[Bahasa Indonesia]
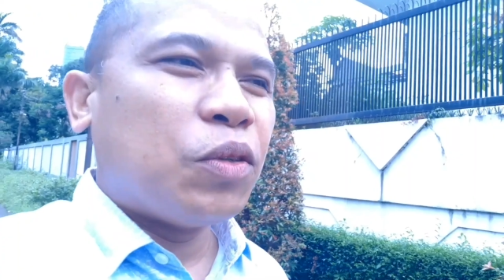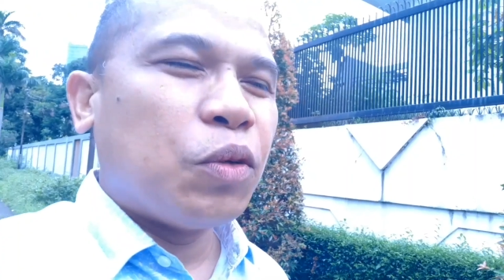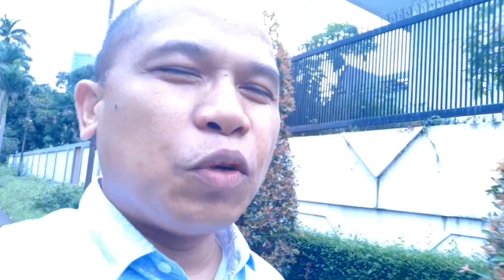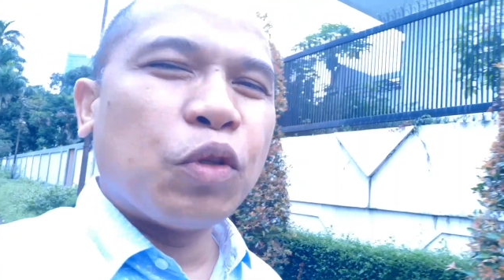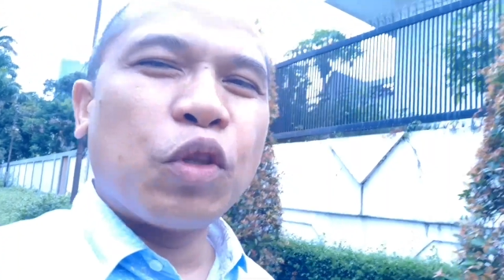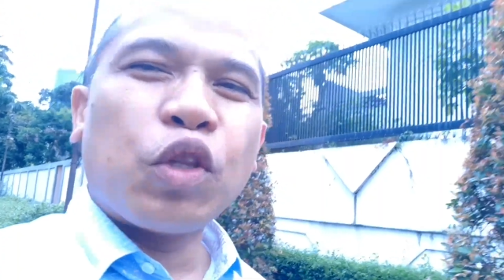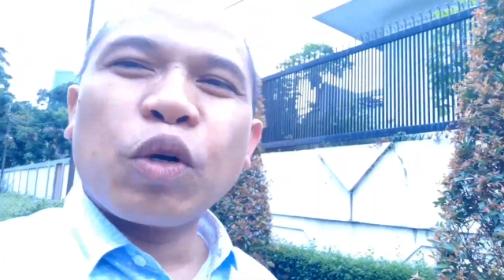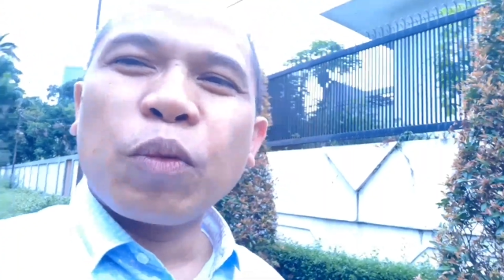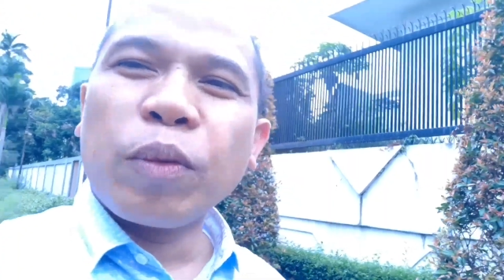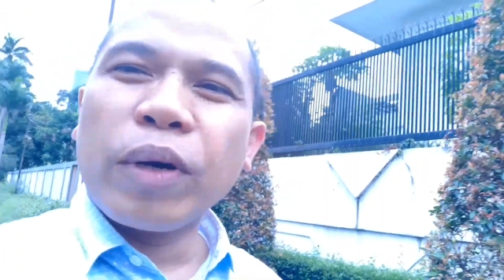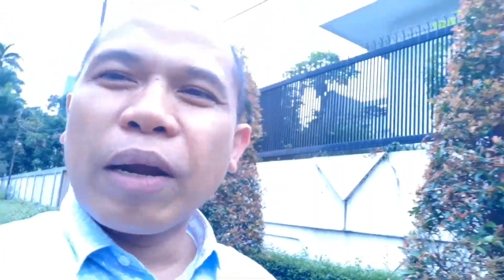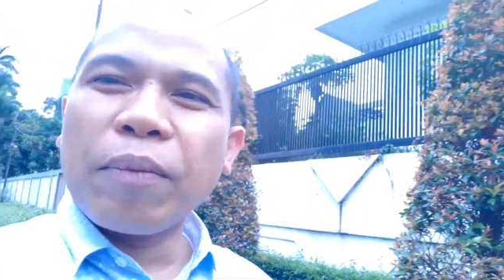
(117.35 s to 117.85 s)

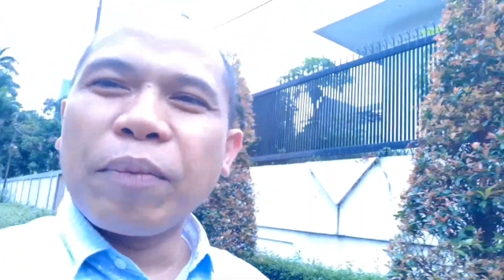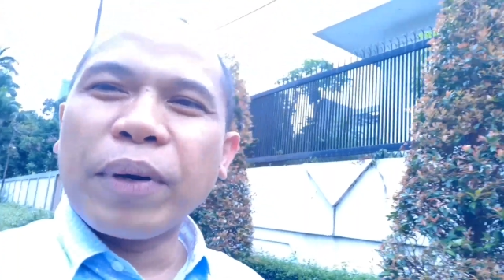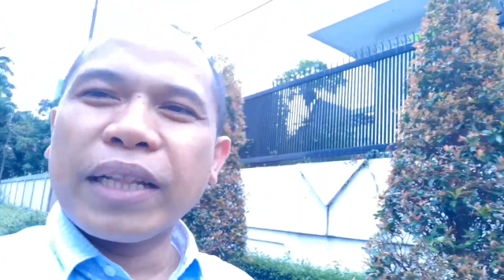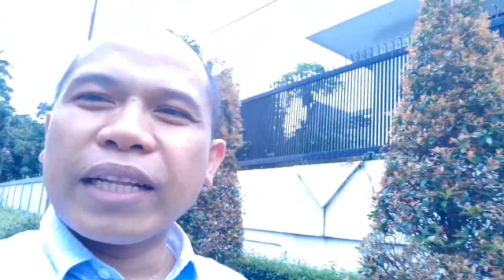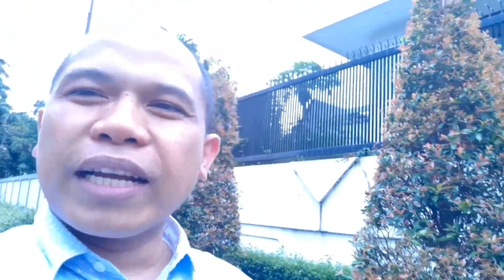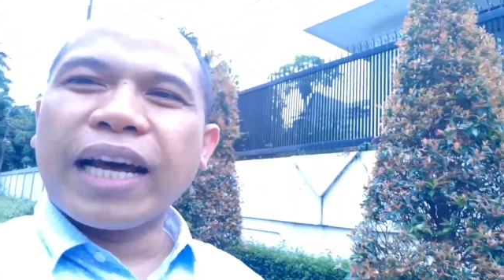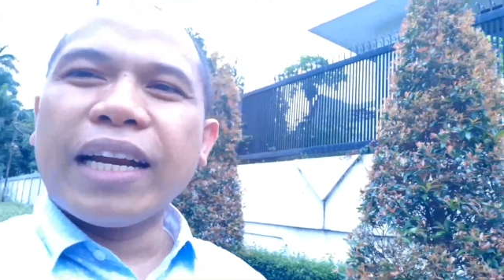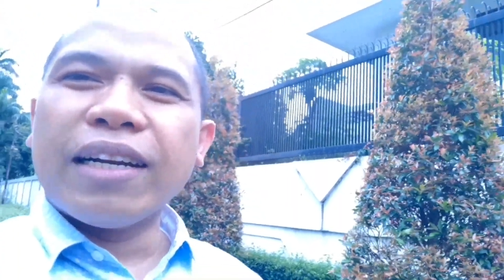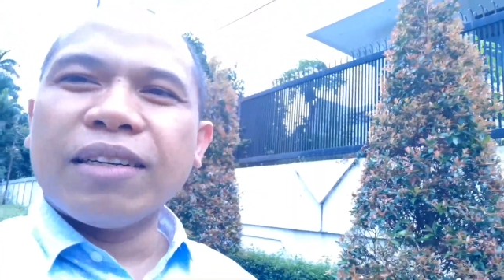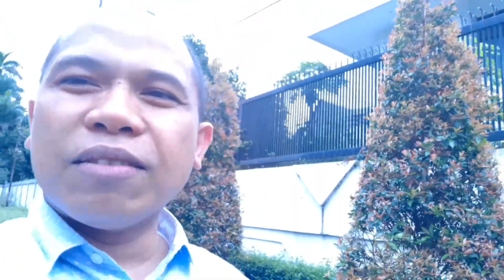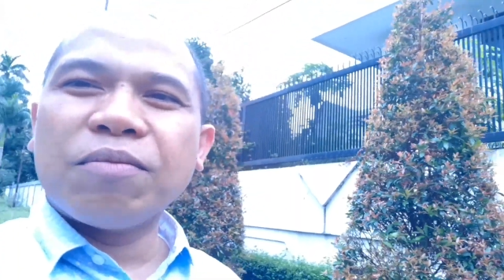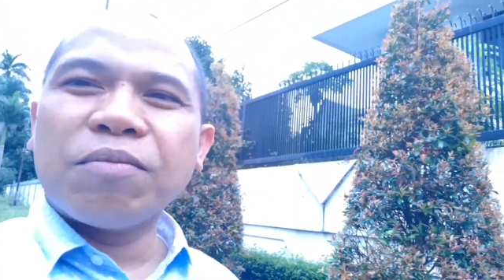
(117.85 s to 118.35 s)
untuk
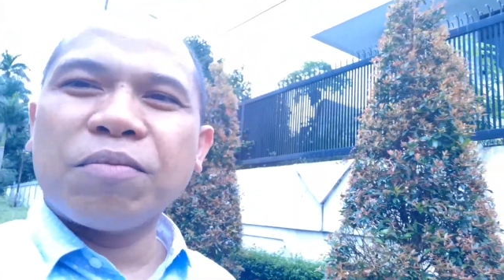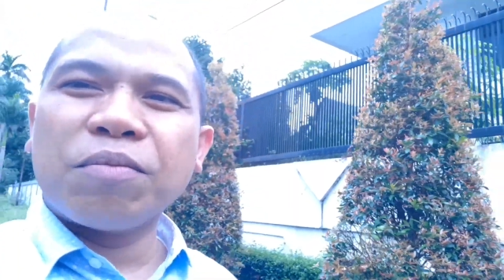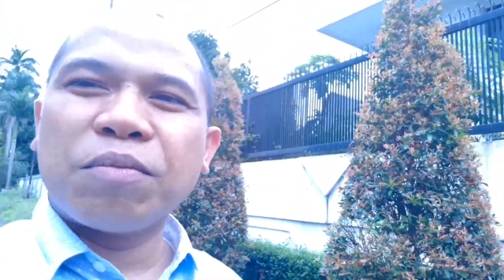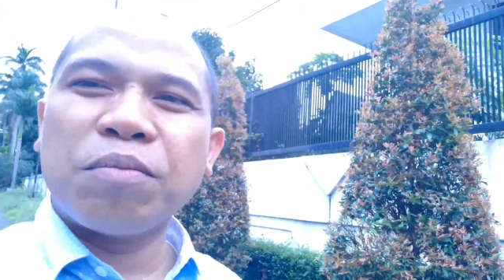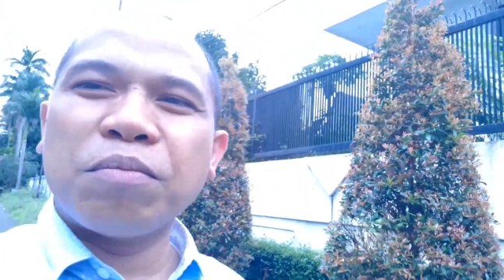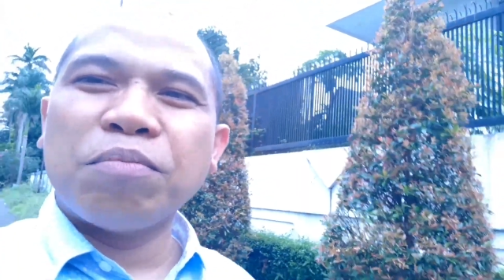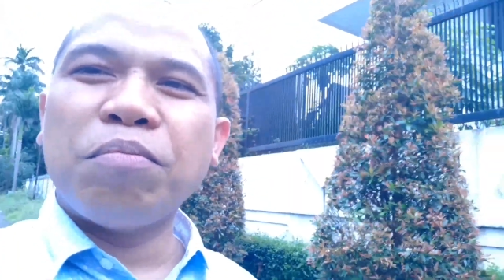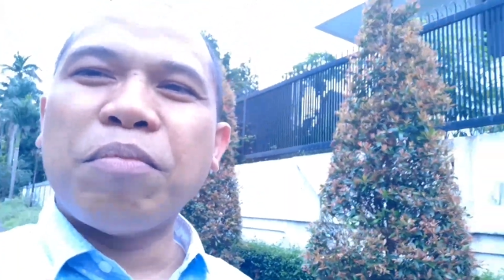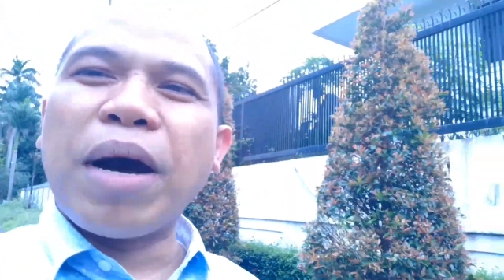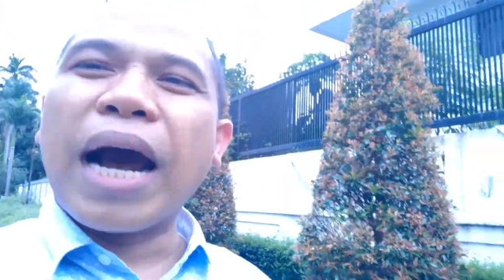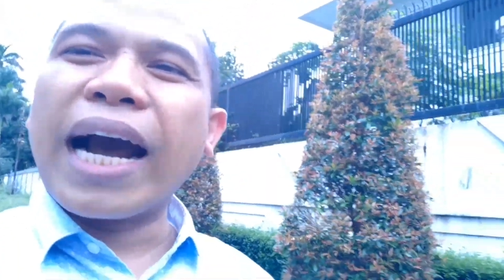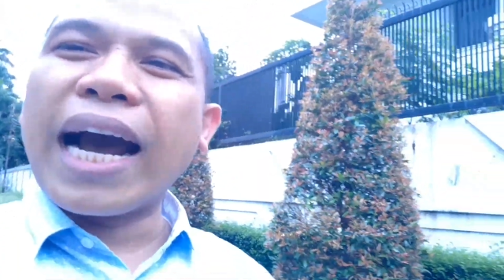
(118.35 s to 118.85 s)
mendapatkan
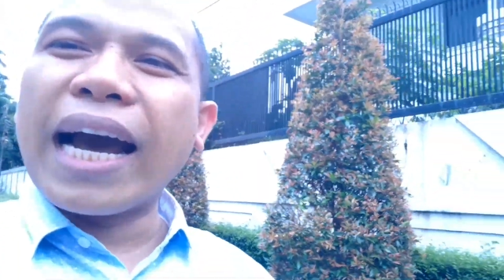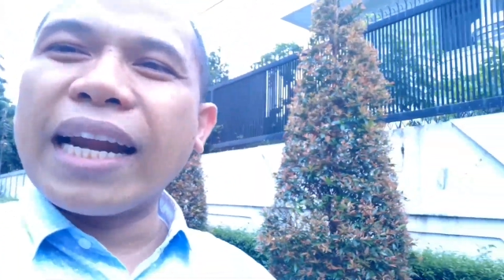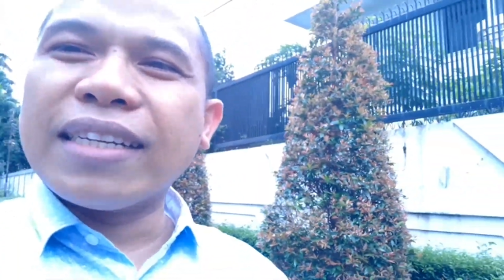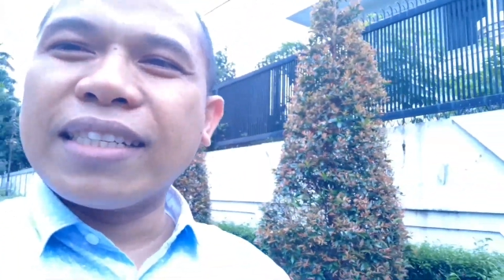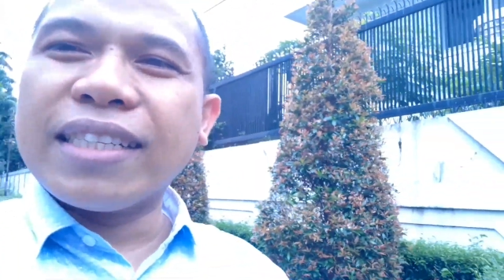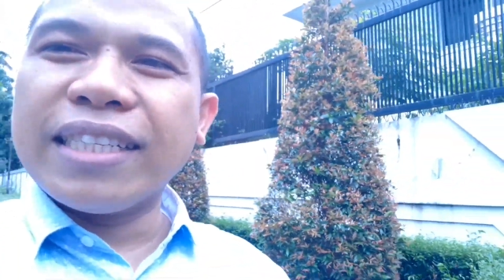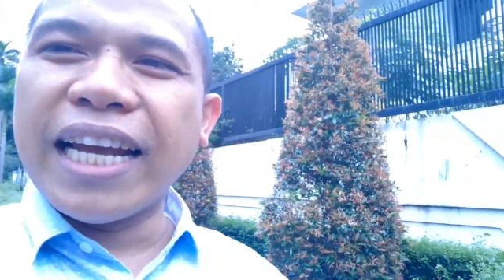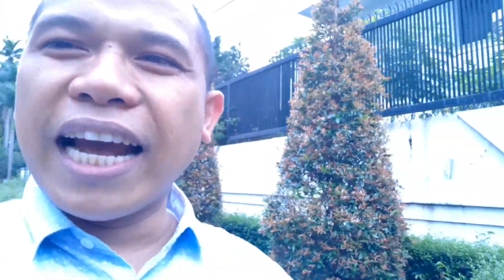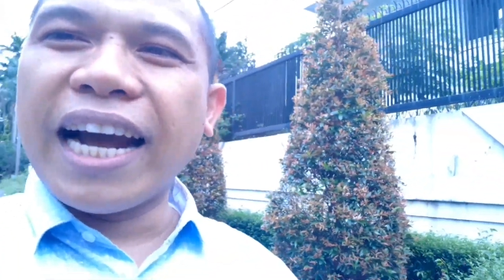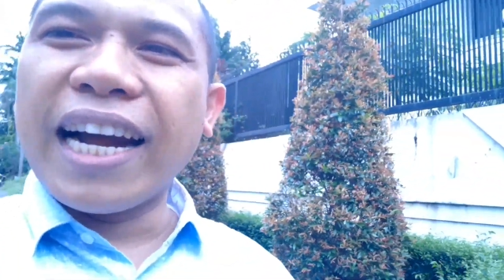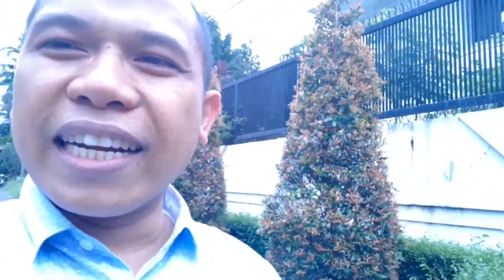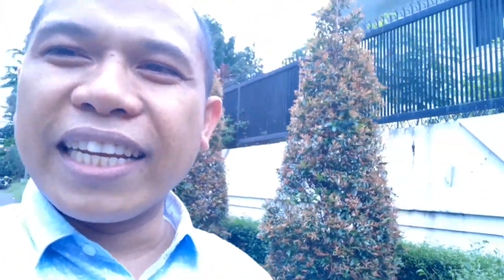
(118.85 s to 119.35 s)
makan
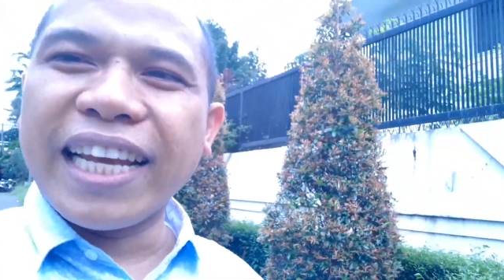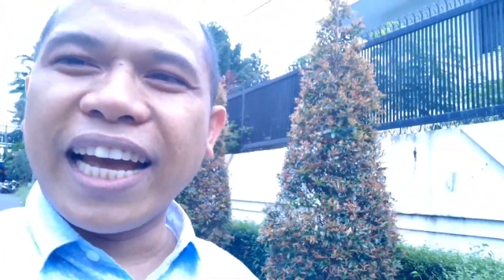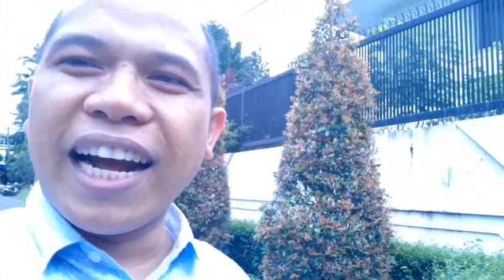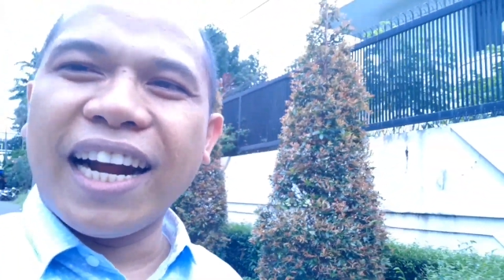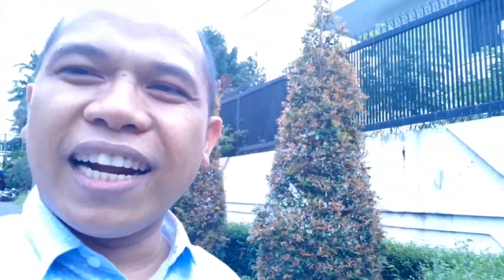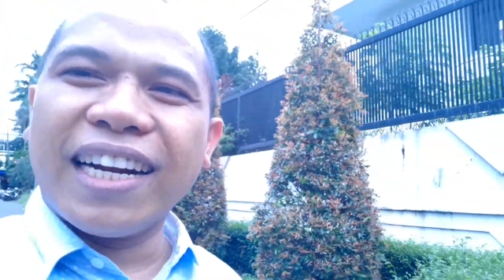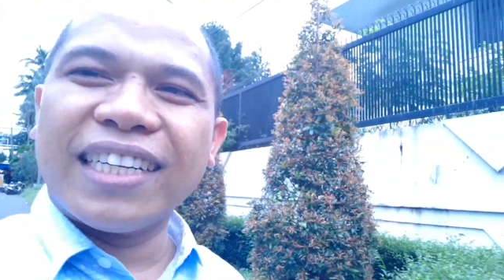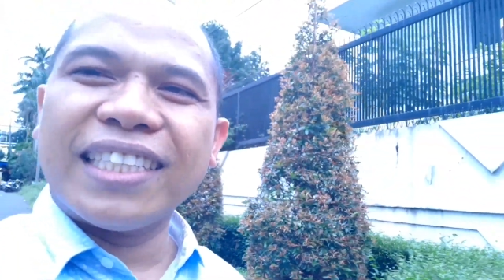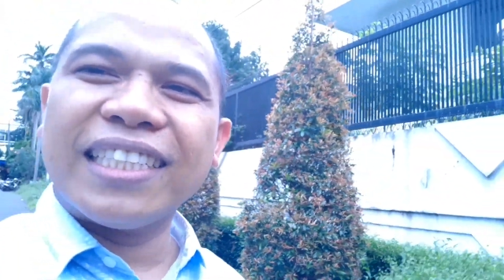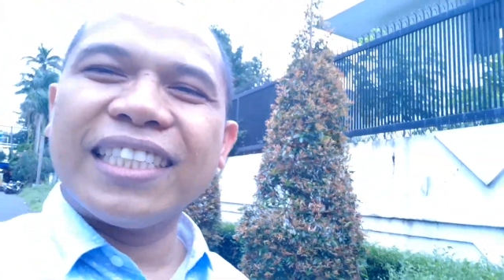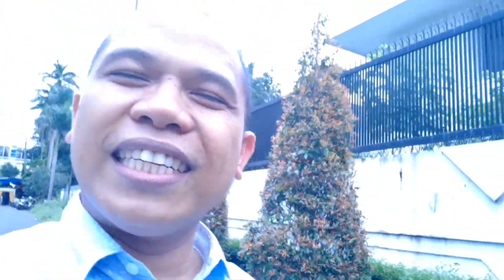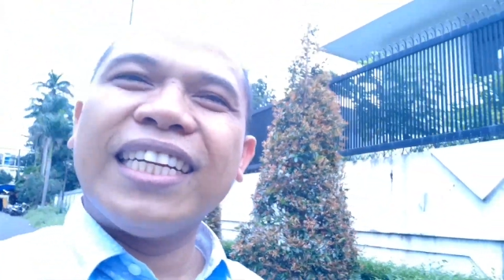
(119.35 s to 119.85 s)
siang
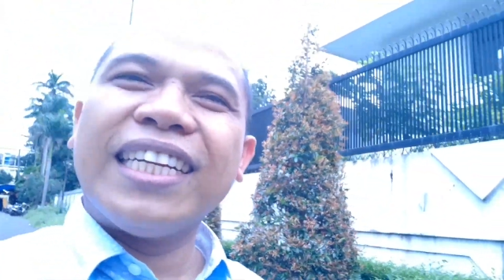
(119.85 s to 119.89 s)
yang